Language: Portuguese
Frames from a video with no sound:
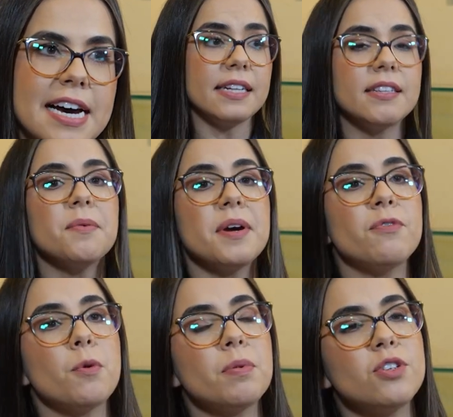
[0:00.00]
Então, é,
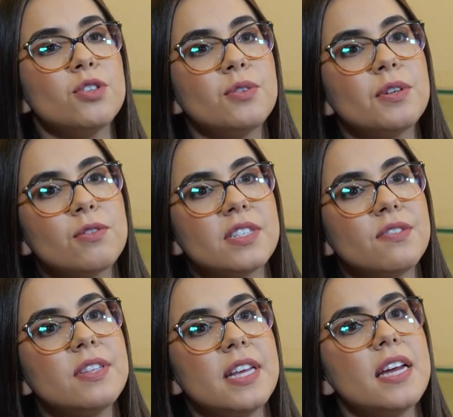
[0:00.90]
foi um pedido,
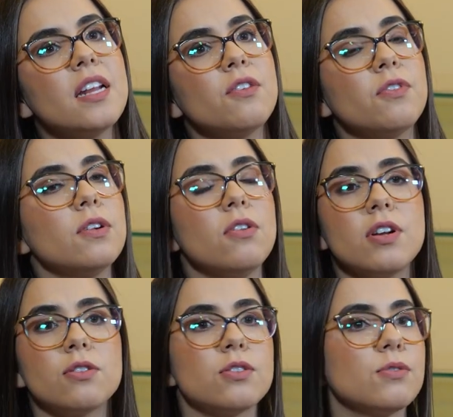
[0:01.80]
inclusive, dele. Ele falou:
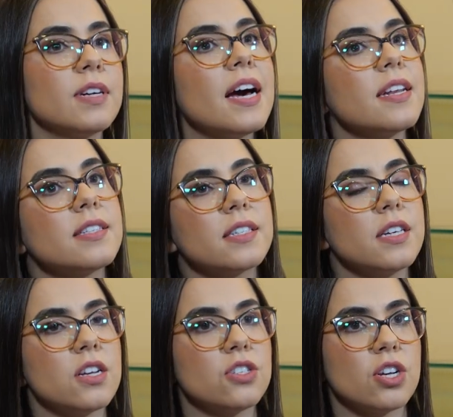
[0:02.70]
olha, dos lugares
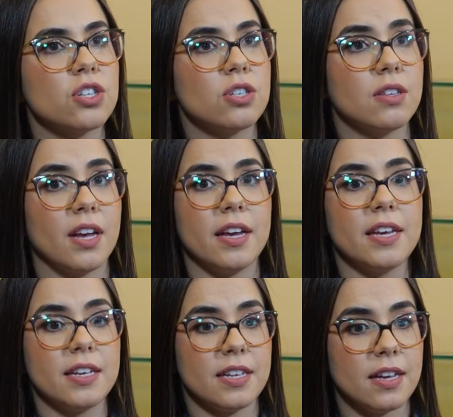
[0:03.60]
que a gente
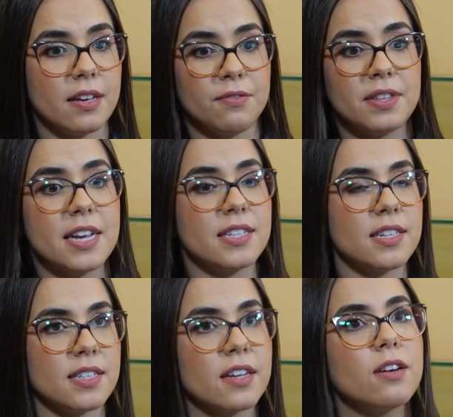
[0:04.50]
tem eh,
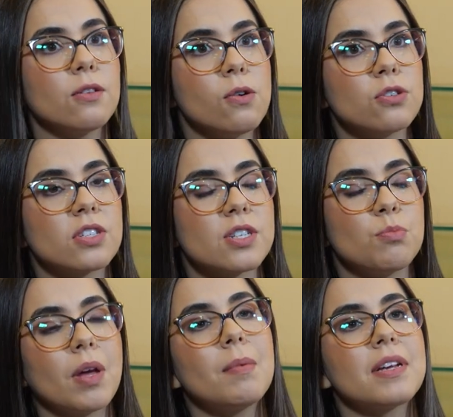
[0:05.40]
evidências arqueológicas,
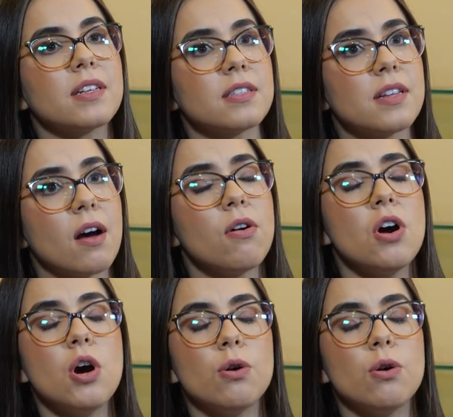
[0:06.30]
bíblicas, tal.